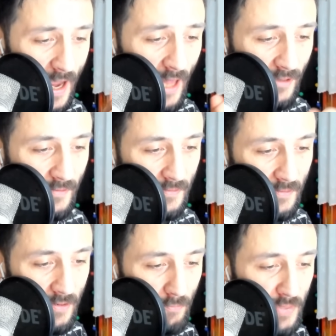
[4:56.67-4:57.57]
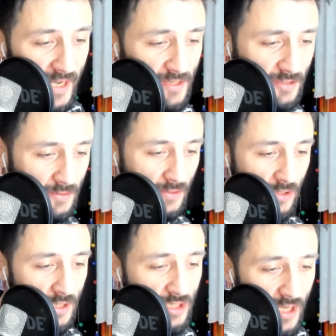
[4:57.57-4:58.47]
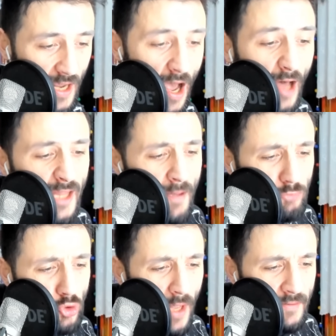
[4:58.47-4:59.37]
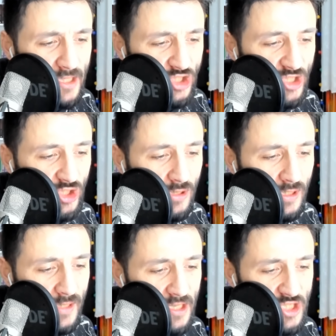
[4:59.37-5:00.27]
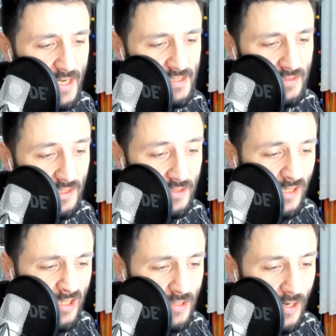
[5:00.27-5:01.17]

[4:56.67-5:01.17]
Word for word: Al. Bir. iki. Adam şu anda şaşkınlıklar içerisindedir.